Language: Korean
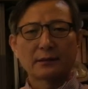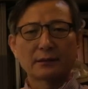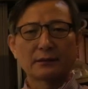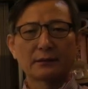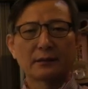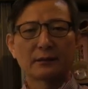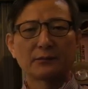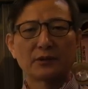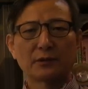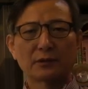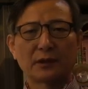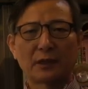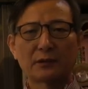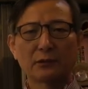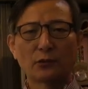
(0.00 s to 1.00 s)
사실상 뭐
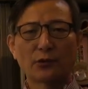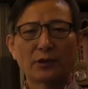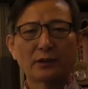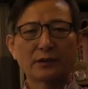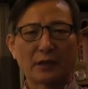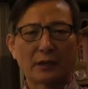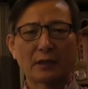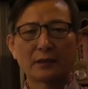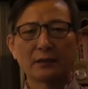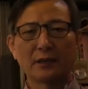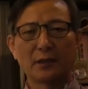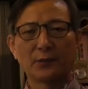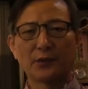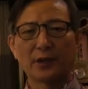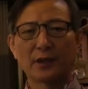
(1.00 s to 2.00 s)
다들 노래를 잘하기
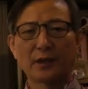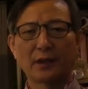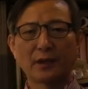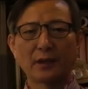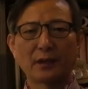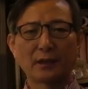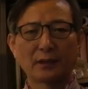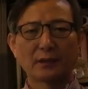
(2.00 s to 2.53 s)
때문에